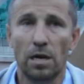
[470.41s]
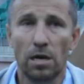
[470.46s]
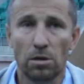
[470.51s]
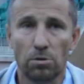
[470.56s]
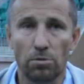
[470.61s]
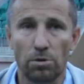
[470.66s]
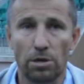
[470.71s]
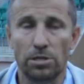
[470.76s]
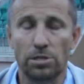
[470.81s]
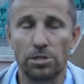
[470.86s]

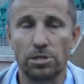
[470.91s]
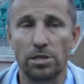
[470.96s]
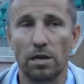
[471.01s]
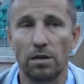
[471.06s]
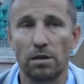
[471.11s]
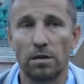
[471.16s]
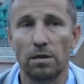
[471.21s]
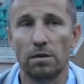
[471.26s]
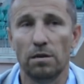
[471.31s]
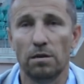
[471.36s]
które
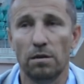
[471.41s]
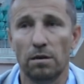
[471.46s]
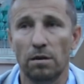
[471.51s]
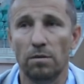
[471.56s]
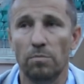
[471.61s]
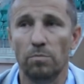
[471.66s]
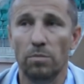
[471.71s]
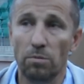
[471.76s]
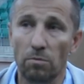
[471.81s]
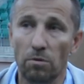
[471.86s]
dzisiaj
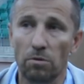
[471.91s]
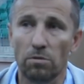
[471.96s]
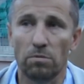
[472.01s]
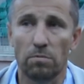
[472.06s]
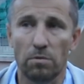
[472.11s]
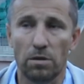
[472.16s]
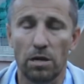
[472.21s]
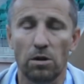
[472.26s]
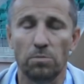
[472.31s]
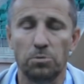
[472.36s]
mimo
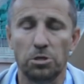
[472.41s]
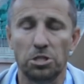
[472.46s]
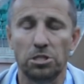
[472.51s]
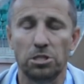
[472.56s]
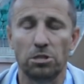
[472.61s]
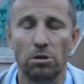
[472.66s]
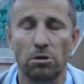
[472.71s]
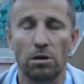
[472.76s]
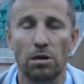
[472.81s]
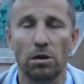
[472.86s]
tego
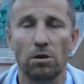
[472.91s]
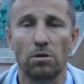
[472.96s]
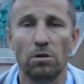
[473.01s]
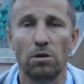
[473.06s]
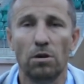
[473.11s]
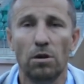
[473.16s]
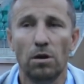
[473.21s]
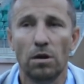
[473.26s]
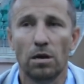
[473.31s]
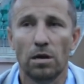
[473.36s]
przestrzelonego
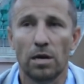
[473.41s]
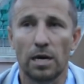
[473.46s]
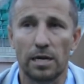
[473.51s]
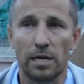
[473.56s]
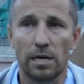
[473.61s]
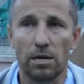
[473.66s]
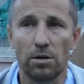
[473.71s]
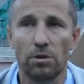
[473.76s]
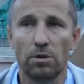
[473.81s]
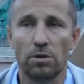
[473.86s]

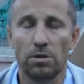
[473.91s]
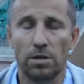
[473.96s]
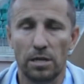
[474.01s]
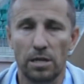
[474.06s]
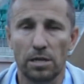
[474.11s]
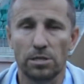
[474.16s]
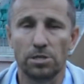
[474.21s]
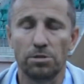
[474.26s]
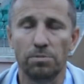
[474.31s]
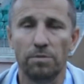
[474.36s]
karnego
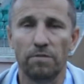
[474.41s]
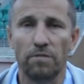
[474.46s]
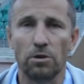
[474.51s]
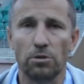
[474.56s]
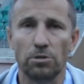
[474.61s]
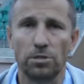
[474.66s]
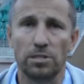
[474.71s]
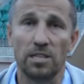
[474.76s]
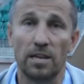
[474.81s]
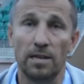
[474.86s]
jednak żeśmy
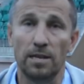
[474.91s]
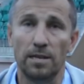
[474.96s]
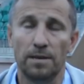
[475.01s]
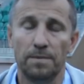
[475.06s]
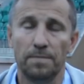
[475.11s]
wykorzystali.